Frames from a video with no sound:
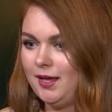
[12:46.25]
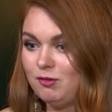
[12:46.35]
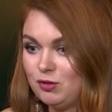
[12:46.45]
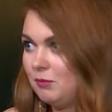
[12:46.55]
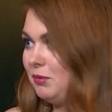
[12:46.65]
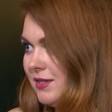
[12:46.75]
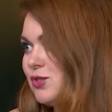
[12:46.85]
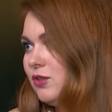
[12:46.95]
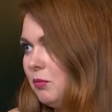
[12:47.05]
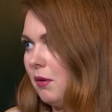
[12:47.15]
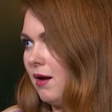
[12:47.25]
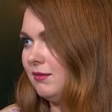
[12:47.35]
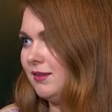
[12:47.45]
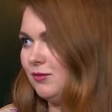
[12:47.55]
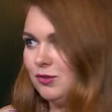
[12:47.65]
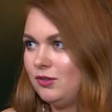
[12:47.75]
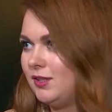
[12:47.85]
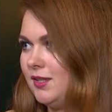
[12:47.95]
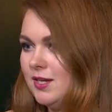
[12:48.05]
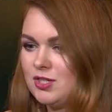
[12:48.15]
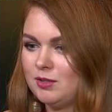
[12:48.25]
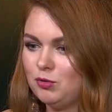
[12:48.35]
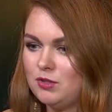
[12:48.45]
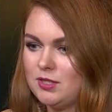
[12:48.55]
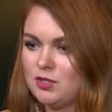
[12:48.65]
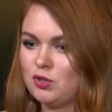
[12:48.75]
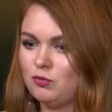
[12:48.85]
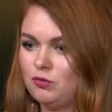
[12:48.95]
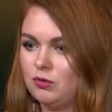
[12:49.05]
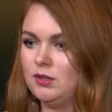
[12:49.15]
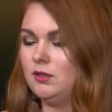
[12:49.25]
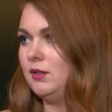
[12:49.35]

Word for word: И вот я поняла, что это правда. Ну, то есть, а дальше я буду делать что угодно.